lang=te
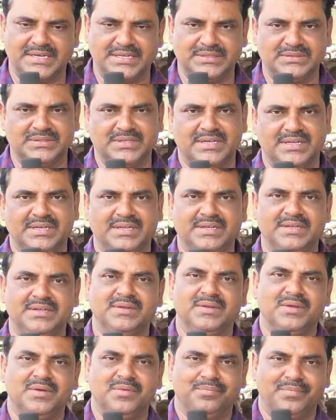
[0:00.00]
రైతు కానీ
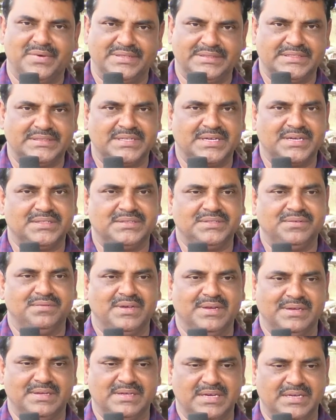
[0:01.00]
మధ్యతరగతి
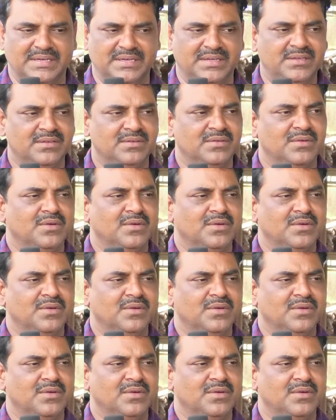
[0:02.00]
వాళ్ళు కానీ